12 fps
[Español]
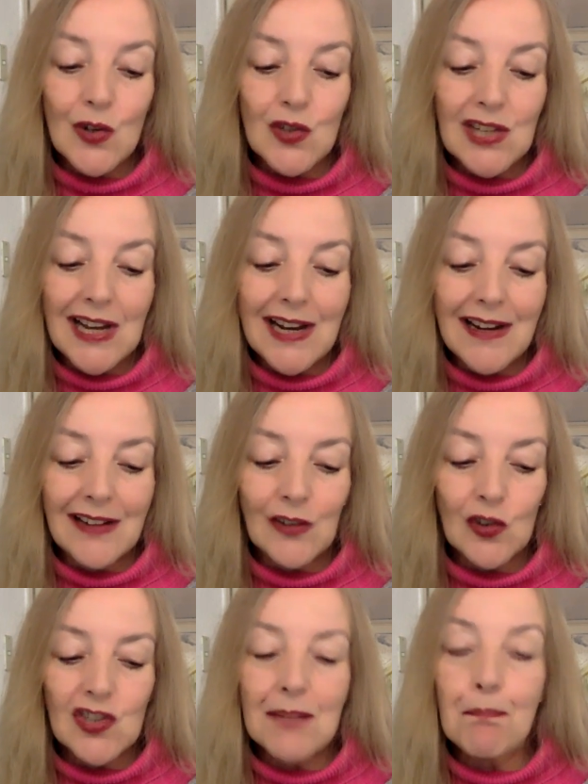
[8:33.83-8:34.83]
los
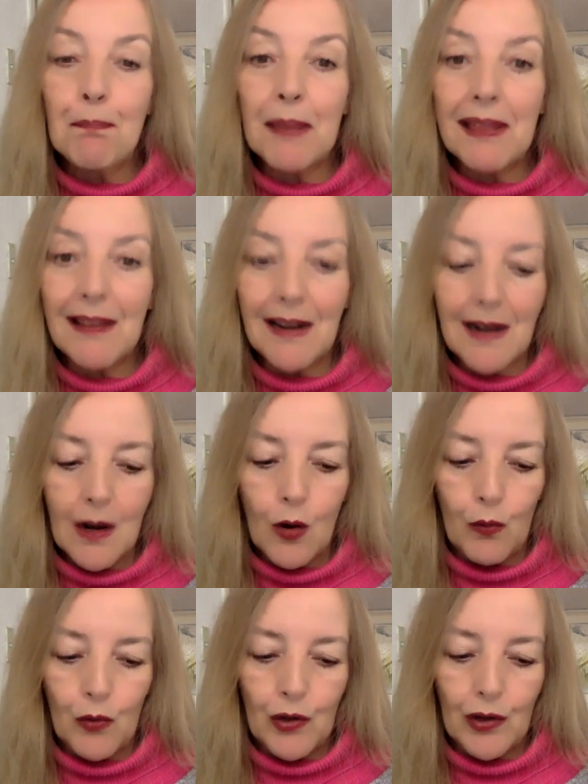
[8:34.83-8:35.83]
secretos impiden la
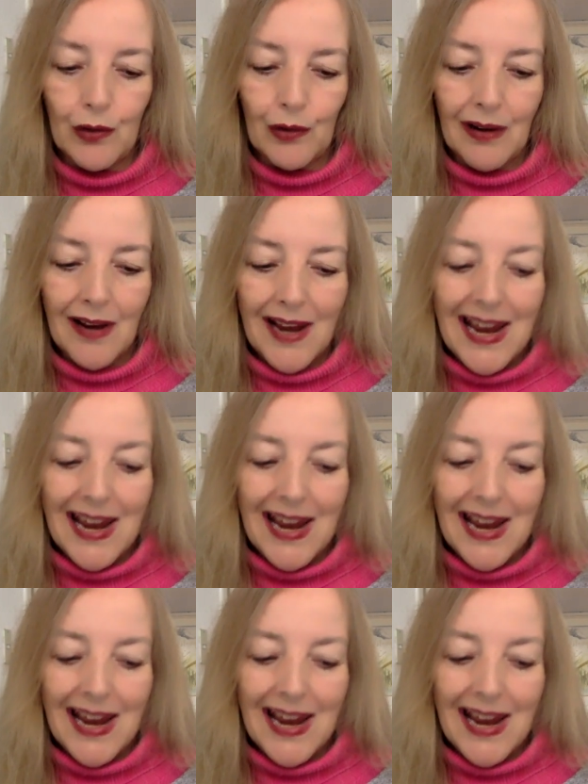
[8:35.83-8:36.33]
comunión.